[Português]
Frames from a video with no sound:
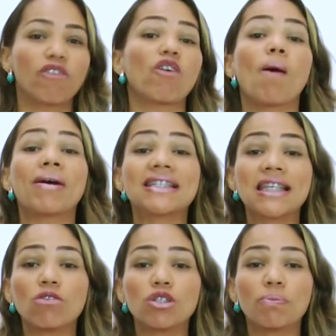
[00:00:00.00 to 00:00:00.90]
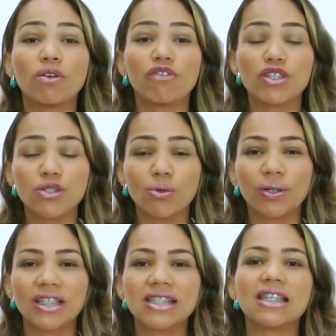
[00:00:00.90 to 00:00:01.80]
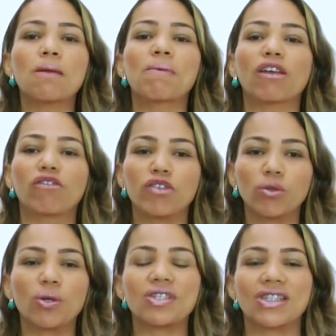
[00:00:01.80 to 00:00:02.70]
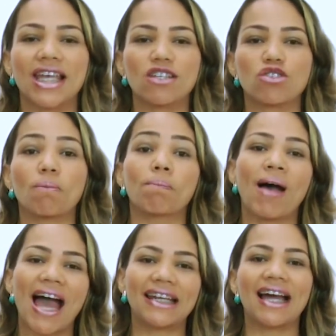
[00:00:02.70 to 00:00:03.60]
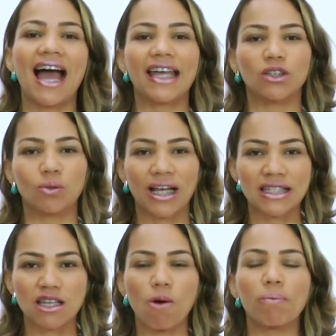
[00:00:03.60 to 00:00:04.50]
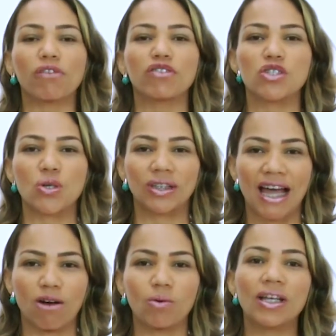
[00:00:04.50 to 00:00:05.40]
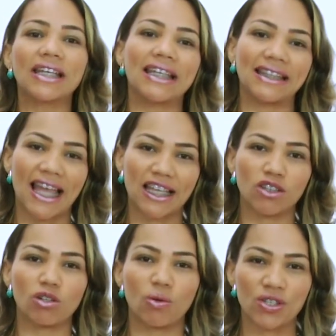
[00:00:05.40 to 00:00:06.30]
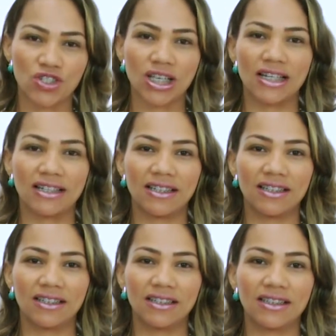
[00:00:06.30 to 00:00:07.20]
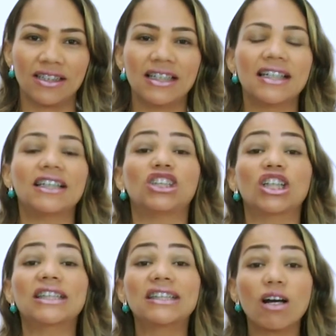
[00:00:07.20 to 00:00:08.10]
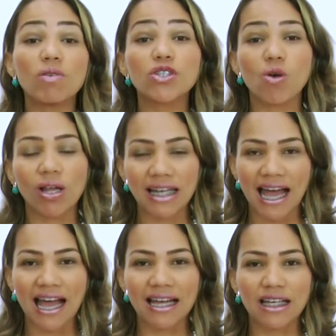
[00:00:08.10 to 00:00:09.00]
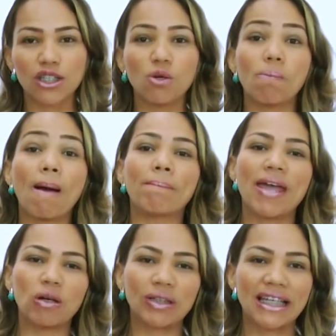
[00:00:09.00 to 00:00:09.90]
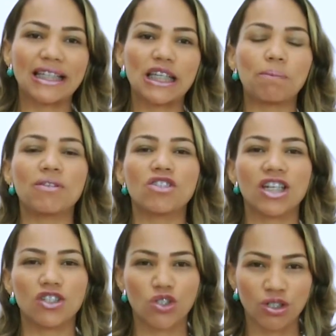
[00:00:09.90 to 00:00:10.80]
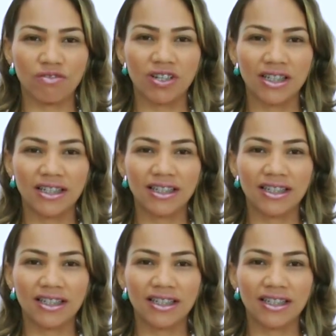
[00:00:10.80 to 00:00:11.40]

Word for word: formação de professores e perfil docente para a educação profissional e tecnológica, gestão escolar e o papel da equipe diretiva,